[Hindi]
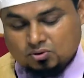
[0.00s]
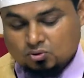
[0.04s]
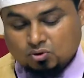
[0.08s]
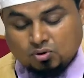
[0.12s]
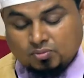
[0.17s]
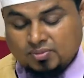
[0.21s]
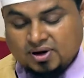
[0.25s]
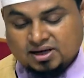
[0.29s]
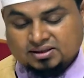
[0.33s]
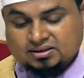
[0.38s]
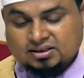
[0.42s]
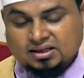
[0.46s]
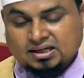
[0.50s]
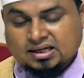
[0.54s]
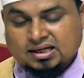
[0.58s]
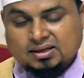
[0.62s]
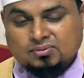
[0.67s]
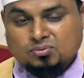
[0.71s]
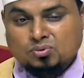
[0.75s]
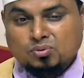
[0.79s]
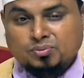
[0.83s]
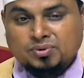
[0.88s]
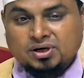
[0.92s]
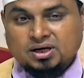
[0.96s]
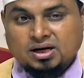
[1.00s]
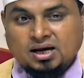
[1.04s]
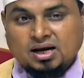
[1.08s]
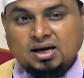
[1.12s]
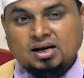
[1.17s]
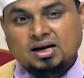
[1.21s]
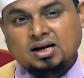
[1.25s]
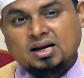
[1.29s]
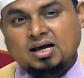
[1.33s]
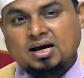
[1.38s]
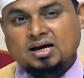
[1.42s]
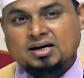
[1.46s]
वो मातन का मन्ना
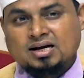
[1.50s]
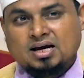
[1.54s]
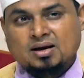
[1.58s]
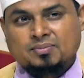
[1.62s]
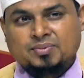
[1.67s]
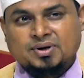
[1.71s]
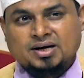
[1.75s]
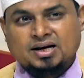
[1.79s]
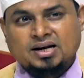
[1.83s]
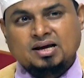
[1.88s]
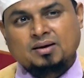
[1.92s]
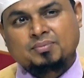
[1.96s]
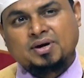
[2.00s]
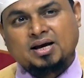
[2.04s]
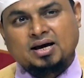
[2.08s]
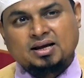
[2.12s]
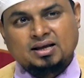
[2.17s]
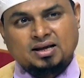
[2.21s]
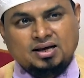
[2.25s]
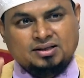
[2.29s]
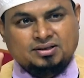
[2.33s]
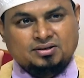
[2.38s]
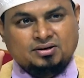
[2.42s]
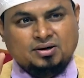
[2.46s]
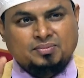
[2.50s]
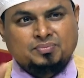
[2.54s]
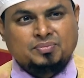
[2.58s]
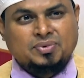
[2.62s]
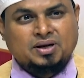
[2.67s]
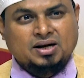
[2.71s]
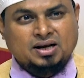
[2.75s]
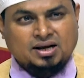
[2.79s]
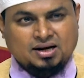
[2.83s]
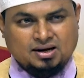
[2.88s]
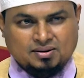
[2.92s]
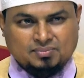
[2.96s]
इल्ला ना मन्ना ब्याया तो
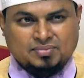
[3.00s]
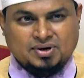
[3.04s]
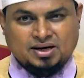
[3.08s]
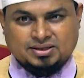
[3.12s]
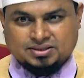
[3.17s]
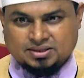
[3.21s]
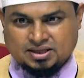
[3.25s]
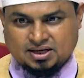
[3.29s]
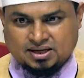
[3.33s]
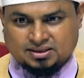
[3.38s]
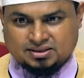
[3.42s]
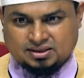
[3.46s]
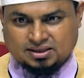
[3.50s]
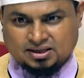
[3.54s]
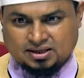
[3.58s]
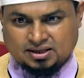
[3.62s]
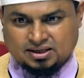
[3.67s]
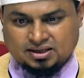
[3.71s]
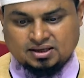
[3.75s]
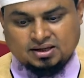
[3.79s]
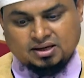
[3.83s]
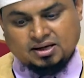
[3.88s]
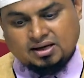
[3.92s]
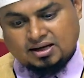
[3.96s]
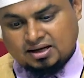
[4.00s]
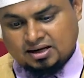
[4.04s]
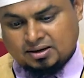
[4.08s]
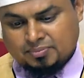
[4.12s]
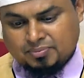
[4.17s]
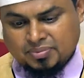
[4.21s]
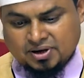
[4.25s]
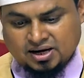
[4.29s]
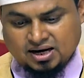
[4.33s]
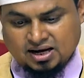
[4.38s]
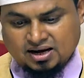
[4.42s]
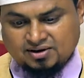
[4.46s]
रबना लम्मा जातना
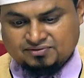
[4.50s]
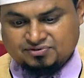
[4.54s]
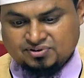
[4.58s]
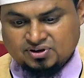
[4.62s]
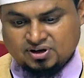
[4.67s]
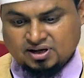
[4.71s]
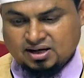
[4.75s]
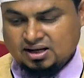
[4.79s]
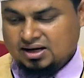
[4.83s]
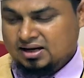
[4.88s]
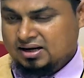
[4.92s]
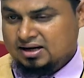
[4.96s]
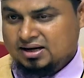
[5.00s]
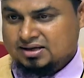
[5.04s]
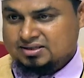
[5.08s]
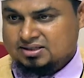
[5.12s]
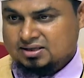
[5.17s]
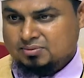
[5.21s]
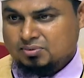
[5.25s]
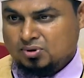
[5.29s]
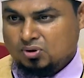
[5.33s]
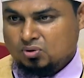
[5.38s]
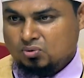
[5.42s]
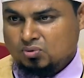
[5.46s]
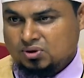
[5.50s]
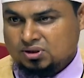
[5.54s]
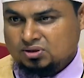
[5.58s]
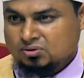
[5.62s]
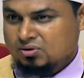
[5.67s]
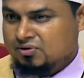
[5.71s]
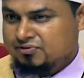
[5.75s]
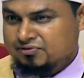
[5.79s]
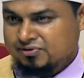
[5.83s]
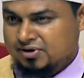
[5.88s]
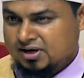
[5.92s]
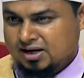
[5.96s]
रबना अफरीक अलैना सब्रों व
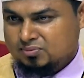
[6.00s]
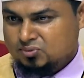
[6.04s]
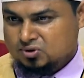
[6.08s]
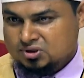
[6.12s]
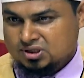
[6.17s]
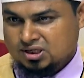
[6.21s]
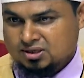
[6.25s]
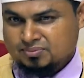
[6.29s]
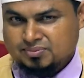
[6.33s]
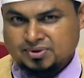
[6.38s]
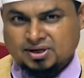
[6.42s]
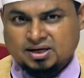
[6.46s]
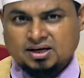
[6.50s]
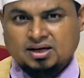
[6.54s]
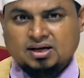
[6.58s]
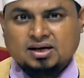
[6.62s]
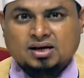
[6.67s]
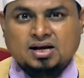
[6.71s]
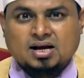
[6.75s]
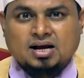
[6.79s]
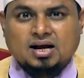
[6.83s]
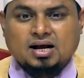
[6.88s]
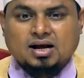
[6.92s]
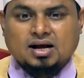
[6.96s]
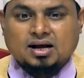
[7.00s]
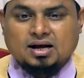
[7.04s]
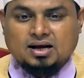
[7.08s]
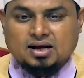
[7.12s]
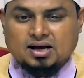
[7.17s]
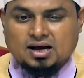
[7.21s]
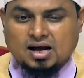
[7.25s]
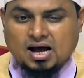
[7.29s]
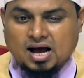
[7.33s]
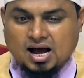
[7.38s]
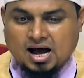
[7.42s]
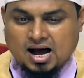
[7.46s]
तोफ़ना मुस्लिमीन
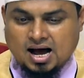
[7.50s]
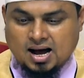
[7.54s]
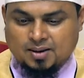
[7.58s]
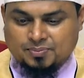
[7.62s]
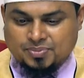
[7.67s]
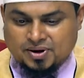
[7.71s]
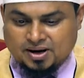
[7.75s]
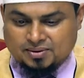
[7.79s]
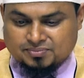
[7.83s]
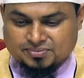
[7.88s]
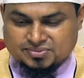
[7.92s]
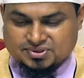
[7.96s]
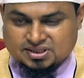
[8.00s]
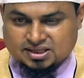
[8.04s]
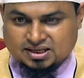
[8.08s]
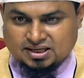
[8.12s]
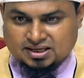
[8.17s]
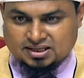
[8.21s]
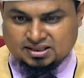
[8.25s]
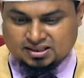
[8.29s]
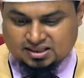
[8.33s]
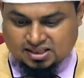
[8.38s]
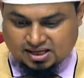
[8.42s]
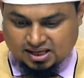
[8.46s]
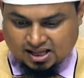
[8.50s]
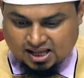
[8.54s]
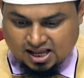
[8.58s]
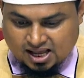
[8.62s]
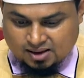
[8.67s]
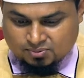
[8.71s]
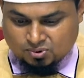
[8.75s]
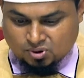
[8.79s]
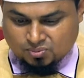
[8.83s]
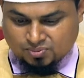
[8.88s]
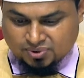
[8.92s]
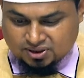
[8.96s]
आप हमसे
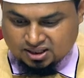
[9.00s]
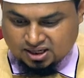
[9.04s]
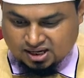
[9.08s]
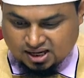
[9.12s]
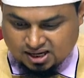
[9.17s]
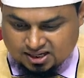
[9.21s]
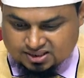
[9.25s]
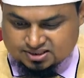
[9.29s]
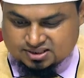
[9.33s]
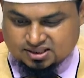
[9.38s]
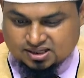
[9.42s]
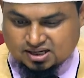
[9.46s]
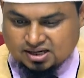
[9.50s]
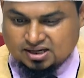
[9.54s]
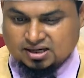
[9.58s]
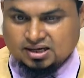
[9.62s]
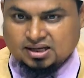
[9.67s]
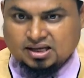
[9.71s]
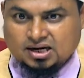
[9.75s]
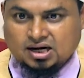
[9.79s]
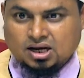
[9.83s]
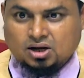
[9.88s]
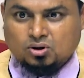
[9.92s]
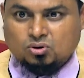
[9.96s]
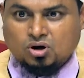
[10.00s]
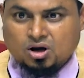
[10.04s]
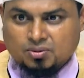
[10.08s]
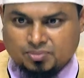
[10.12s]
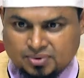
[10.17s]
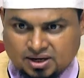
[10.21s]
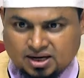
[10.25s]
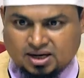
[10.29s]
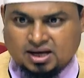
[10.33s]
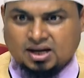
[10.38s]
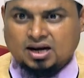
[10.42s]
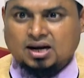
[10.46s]
इंतकाम और बदला इसलिए ले रहे हो कि
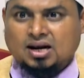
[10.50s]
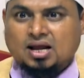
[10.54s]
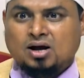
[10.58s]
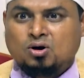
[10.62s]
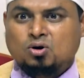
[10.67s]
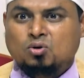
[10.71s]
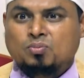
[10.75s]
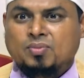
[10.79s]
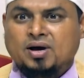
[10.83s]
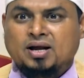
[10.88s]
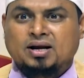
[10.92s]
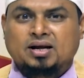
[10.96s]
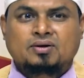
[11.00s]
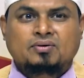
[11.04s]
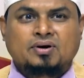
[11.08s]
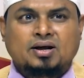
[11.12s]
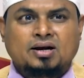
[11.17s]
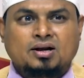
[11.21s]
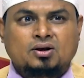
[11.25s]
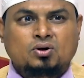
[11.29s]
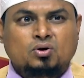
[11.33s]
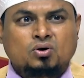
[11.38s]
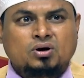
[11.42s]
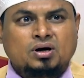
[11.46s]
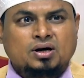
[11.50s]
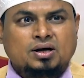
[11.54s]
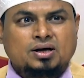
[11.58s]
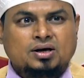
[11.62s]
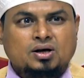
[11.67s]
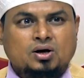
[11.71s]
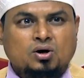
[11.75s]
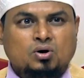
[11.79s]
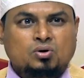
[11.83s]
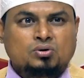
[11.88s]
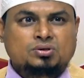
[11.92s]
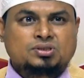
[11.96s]
हम एक अल्लाह को मानने वाले हो गए
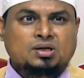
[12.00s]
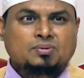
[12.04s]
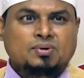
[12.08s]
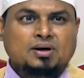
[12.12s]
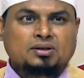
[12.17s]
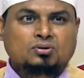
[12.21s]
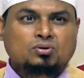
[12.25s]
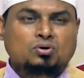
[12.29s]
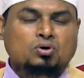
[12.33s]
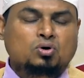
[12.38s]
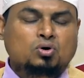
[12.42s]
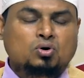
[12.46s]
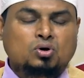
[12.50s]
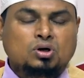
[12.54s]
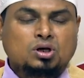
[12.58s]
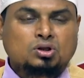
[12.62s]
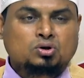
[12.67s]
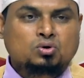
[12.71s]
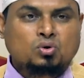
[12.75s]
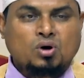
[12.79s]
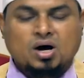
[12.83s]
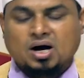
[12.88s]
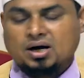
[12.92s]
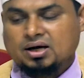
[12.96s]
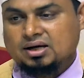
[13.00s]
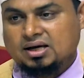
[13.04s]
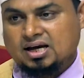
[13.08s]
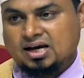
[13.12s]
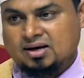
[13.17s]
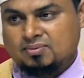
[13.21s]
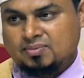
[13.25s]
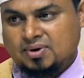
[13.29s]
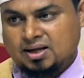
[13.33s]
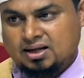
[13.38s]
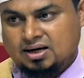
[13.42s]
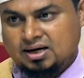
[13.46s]
और उसके बाद उन लोगों ने दुआ किया
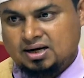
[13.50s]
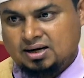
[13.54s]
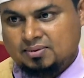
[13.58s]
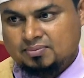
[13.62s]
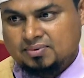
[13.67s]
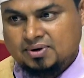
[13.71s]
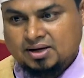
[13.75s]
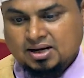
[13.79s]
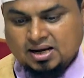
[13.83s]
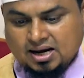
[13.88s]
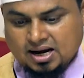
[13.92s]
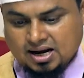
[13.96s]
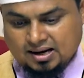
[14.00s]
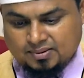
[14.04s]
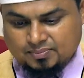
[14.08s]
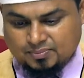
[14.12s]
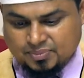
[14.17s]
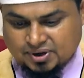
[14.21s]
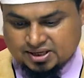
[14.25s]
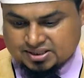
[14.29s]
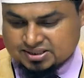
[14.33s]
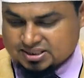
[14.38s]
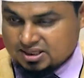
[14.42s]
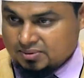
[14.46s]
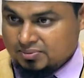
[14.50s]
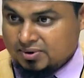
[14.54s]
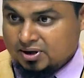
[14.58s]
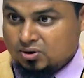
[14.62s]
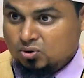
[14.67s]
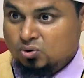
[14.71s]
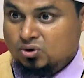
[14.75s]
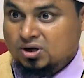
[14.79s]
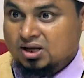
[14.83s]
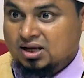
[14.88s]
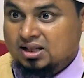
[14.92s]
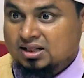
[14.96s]
है हमारे रब हम पर सबर
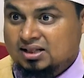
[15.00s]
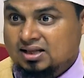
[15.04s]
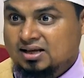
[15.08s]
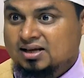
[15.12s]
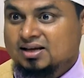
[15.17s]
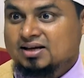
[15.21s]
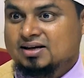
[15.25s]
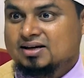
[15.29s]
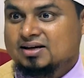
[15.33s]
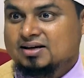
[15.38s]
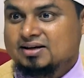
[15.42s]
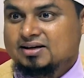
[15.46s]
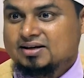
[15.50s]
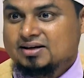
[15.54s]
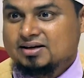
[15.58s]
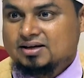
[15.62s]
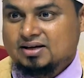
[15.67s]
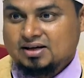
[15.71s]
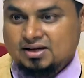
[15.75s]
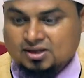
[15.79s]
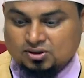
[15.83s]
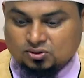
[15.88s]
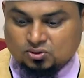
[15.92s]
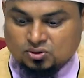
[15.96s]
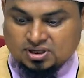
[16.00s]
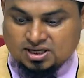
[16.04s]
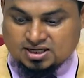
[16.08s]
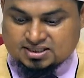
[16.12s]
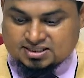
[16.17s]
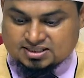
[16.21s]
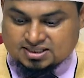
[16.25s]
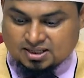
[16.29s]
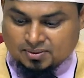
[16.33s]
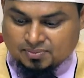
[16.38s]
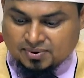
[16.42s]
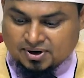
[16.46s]
उडेल दे तो ये
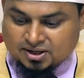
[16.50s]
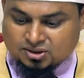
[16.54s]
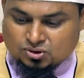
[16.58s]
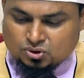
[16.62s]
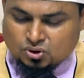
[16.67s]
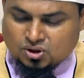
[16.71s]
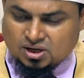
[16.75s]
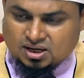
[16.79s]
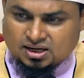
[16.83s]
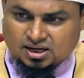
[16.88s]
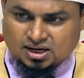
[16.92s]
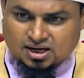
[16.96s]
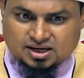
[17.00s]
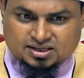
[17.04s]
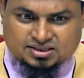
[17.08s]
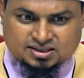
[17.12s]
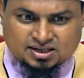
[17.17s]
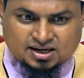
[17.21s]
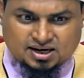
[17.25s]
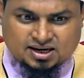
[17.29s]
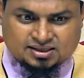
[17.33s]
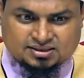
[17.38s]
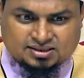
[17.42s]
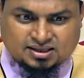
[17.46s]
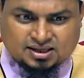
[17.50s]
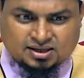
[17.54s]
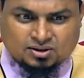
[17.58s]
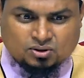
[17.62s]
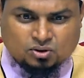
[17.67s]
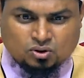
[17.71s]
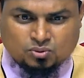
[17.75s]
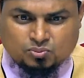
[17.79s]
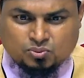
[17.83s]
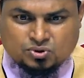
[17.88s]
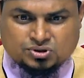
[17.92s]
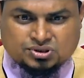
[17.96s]
सबर जो है ना हर जगह आता
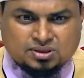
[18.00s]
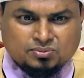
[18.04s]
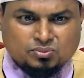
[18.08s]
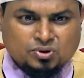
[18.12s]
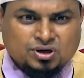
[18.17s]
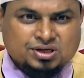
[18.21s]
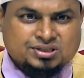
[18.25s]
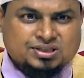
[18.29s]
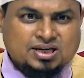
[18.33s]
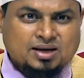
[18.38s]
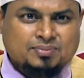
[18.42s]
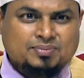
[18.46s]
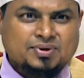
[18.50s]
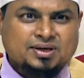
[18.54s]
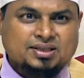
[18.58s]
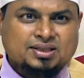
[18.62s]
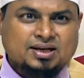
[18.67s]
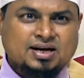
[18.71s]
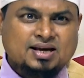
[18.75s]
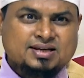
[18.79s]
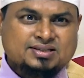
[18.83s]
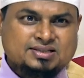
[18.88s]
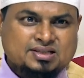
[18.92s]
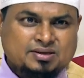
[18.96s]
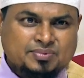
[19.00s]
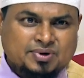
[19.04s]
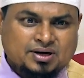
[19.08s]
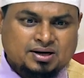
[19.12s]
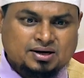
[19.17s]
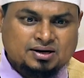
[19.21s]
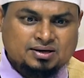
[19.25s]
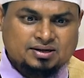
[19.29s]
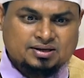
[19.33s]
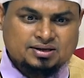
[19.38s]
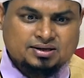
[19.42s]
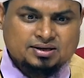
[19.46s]
लोग पूछते मोली साहब कितना सबर
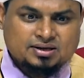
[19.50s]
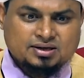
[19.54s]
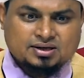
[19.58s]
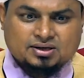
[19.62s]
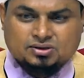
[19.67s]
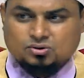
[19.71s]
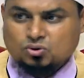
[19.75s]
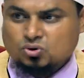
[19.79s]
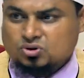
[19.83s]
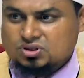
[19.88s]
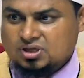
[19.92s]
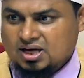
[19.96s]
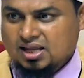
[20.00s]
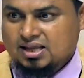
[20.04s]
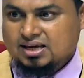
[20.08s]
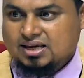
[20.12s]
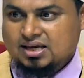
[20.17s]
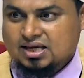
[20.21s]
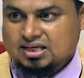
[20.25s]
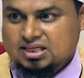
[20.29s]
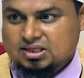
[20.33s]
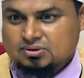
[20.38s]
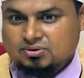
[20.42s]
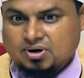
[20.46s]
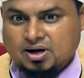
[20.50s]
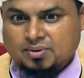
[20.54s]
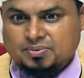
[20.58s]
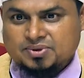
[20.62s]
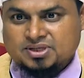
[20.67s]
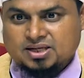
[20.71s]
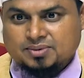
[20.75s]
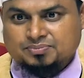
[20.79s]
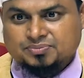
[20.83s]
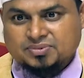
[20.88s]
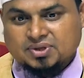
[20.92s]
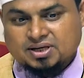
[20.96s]
तो उसका एक ही जवाब है
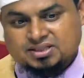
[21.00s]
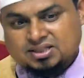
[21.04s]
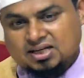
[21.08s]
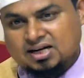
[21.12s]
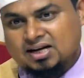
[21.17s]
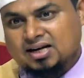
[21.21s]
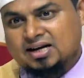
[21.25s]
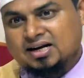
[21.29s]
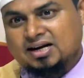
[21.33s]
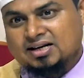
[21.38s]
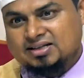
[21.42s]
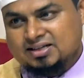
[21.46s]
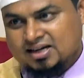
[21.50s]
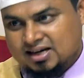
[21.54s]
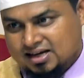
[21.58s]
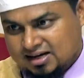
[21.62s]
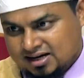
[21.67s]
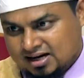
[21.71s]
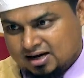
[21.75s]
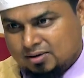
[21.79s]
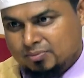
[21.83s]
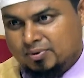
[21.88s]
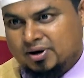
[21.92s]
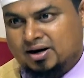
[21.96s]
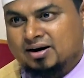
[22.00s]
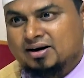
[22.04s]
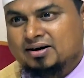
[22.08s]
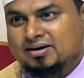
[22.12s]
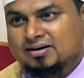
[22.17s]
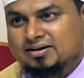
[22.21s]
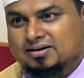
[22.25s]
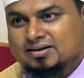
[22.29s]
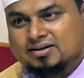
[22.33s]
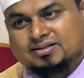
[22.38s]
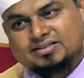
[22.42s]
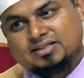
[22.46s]
जब तक चले ना जाए कबर
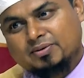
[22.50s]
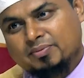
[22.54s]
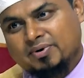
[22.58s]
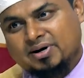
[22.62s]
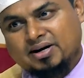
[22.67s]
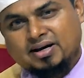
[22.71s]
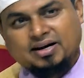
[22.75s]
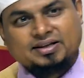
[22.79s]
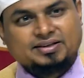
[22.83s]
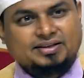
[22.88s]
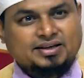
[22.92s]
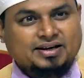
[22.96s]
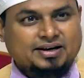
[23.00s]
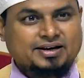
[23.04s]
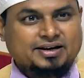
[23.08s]
सबर करते